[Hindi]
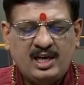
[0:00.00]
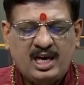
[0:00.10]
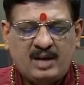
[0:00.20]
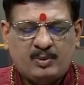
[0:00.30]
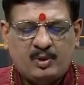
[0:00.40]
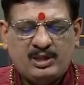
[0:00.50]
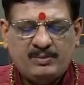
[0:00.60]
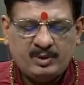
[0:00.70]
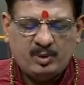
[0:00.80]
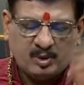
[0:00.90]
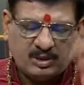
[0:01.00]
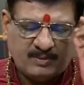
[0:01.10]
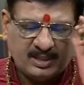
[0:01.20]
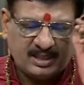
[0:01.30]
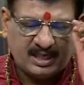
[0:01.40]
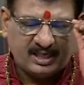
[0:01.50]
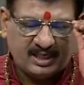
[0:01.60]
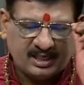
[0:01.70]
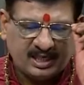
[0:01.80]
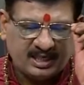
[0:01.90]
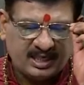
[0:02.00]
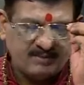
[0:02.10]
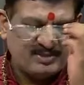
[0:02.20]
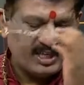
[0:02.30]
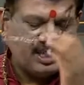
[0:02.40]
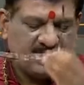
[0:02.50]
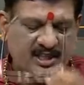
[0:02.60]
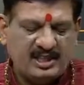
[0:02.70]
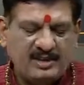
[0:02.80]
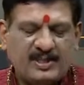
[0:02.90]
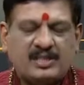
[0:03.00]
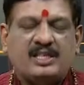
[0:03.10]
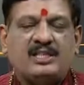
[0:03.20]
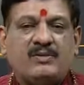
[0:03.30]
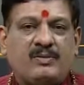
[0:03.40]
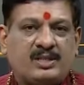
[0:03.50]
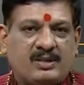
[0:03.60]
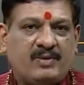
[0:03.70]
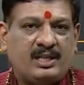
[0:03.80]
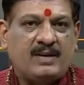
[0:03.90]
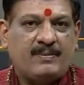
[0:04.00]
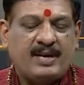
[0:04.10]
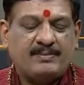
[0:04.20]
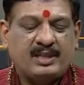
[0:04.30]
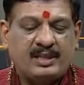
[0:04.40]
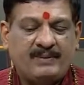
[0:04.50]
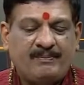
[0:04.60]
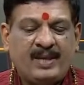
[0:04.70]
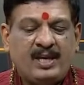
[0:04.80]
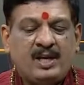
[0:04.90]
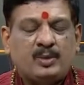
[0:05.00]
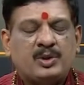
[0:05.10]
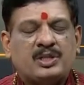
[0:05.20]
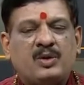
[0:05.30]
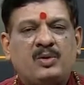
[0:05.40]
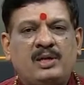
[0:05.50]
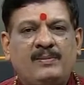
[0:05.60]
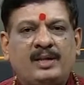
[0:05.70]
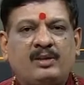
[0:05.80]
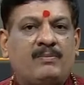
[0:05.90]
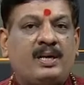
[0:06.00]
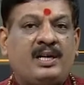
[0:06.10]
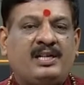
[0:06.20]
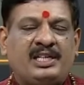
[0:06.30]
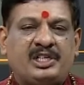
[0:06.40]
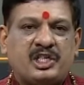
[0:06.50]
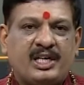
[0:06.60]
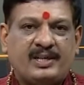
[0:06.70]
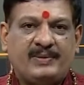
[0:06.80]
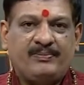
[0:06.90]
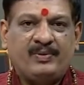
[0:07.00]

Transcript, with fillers: अब कुंडली में दो समस्याएं हैं अगर आप चाहते हैं कि ये बच्चा जीवन में सफलता प्राप्त करे तो इसकी कुंडली में एक तो मंगल नीच का है